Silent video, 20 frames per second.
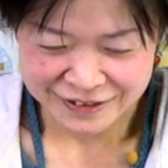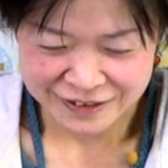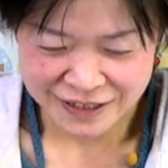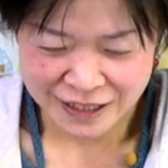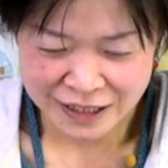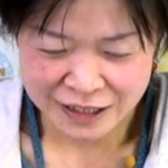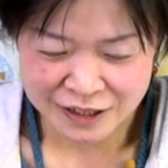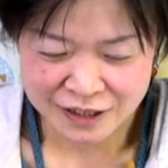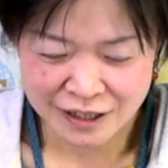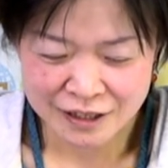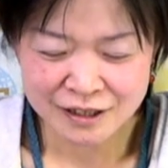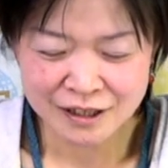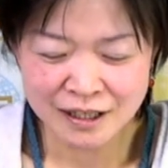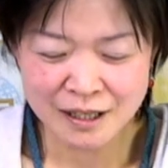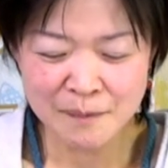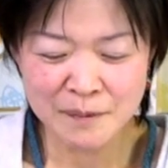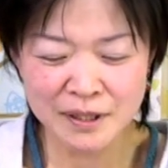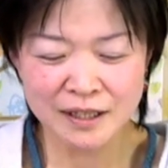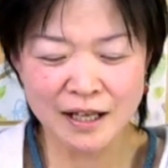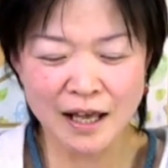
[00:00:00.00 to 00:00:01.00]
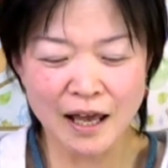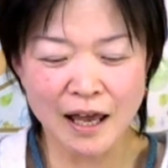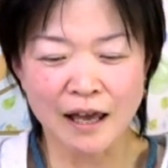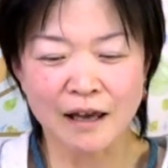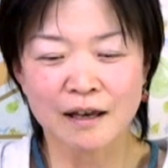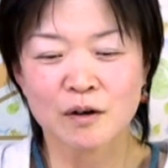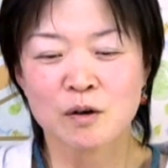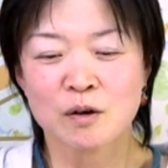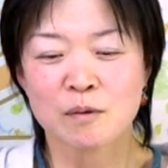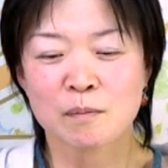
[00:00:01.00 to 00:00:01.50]
ええちなみに
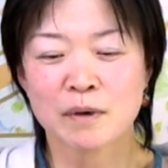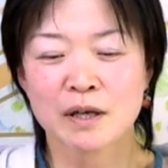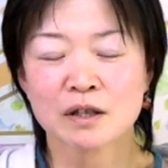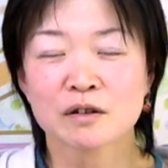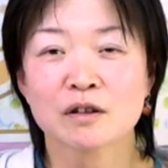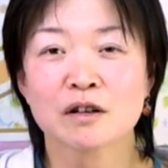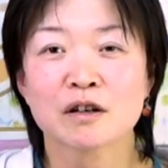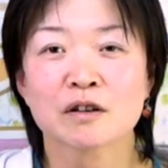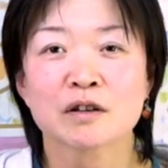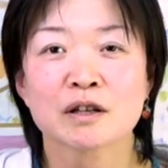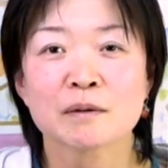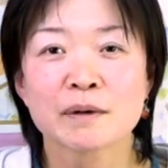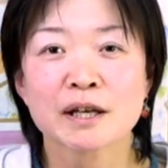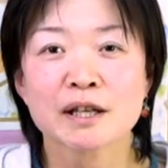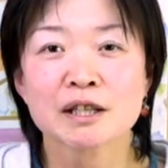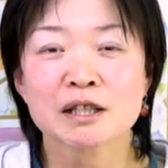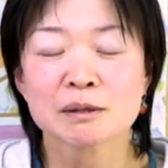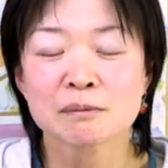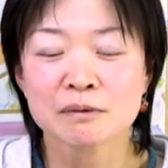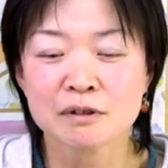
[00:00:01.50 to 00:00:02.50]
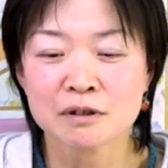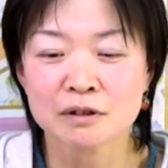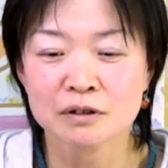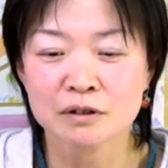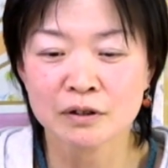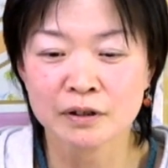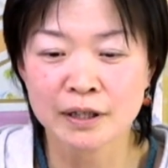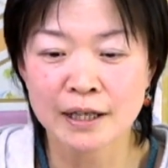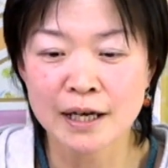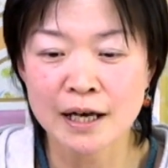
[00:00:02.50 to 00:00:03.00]
ねコメントこれフェイスブック
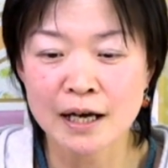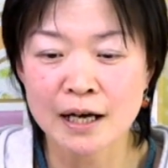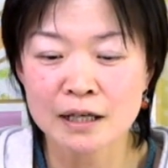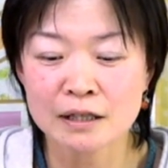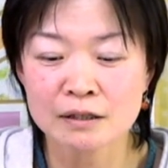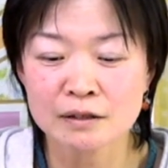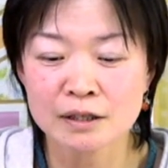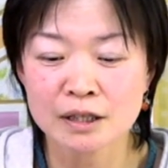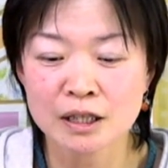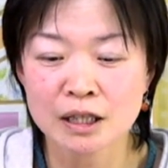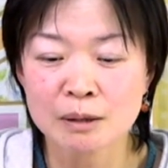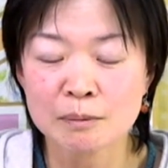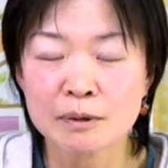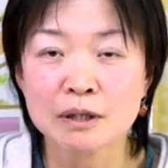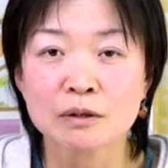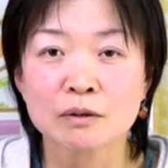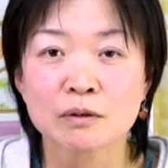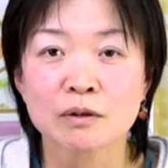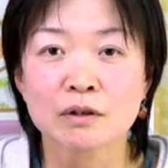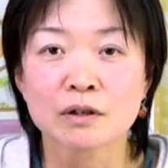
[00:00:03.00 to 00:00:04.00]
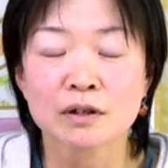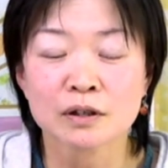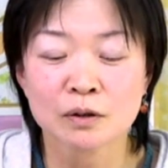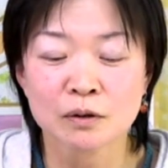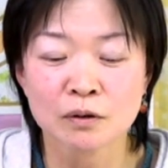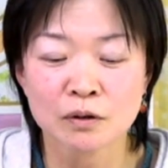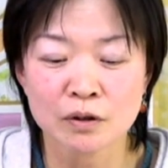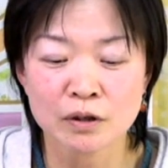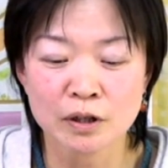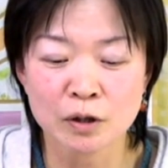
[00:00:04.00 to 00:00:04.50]
のね焼津 TV のと
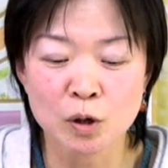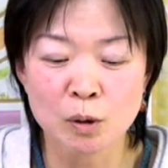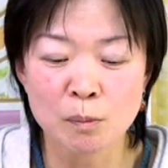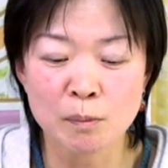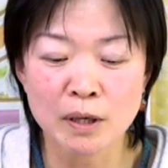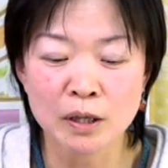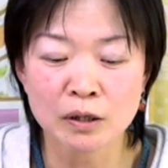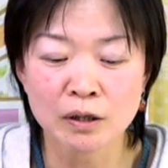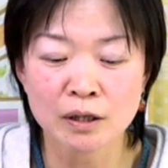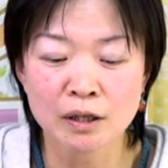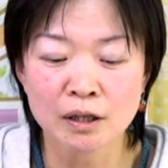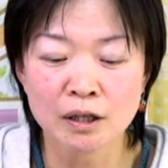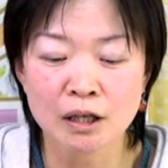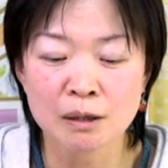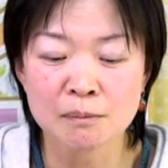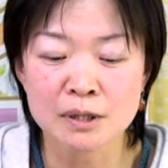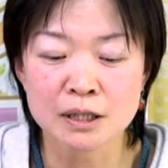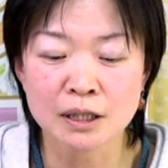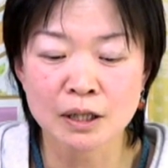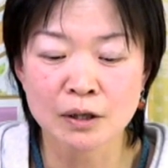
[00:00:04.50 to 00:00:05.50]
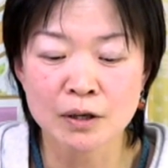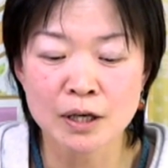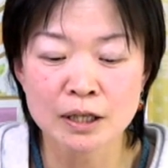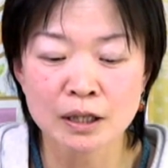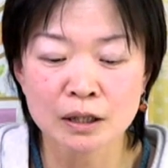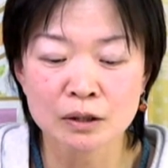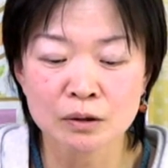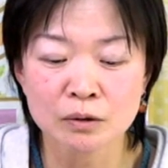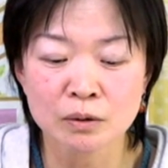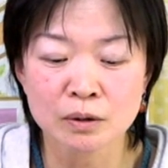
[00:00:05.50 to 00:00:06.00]
ころにコメントいただきましてあり
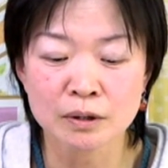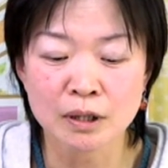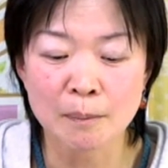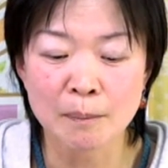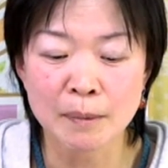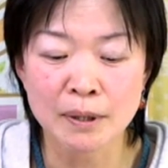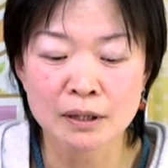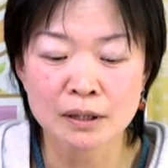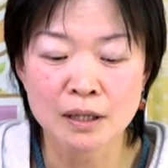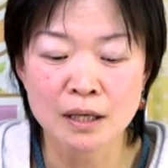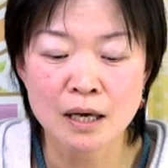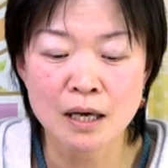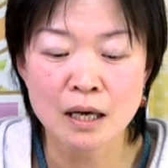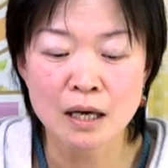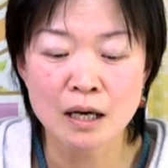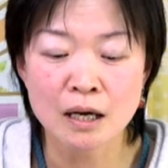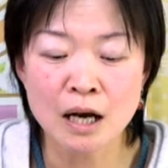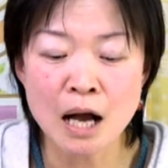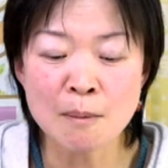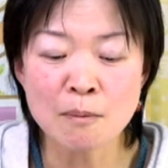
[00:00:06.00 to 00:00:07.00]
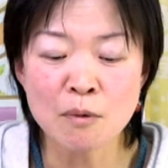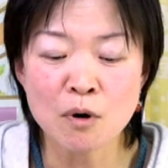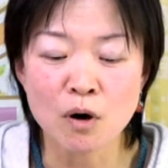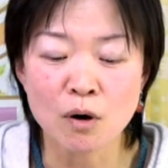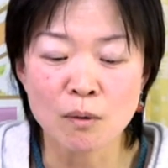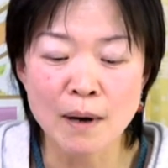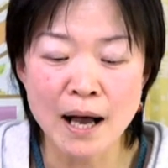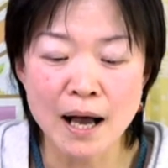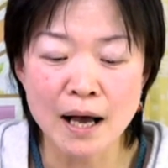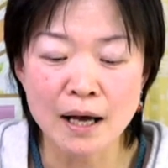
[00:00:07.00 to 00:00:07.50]
がとうございます
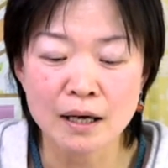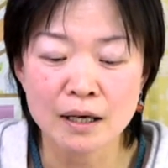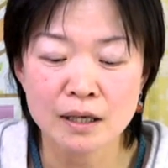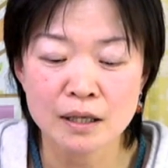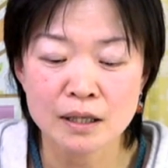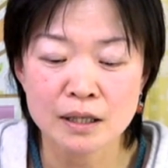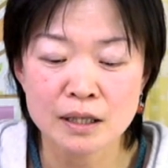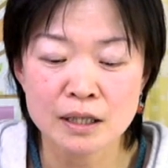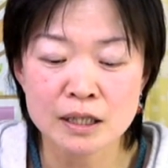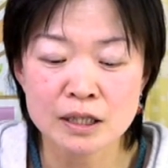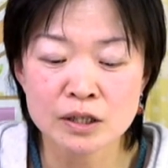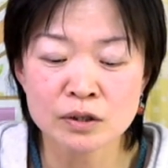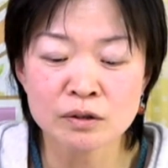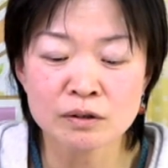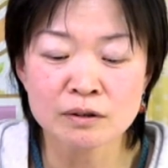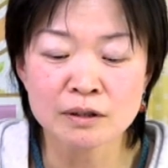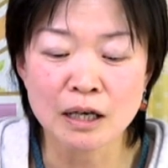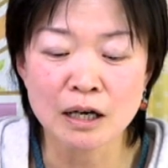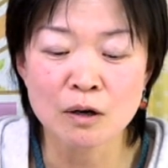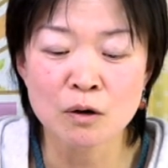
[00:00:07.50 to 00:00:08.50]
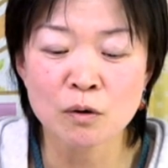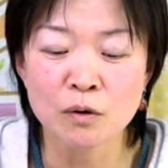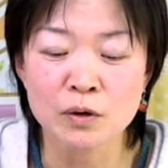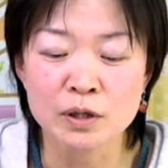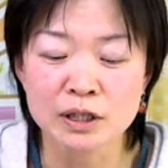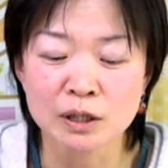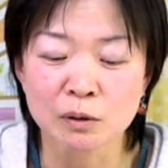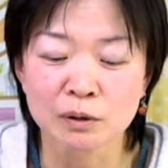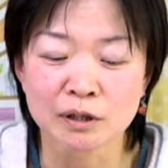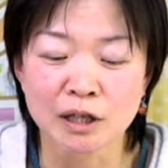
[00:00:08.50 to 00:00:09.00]
カモは1週間保護
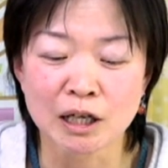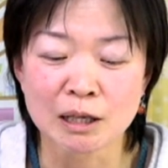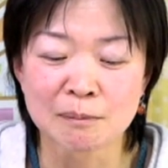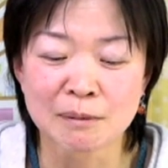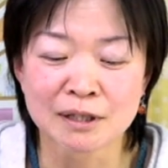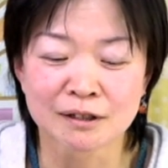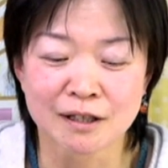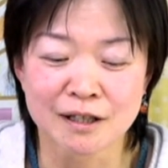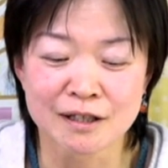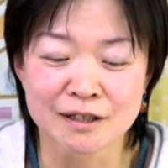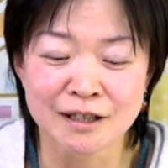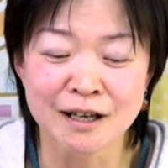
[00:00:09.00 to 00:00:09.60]
したことありますが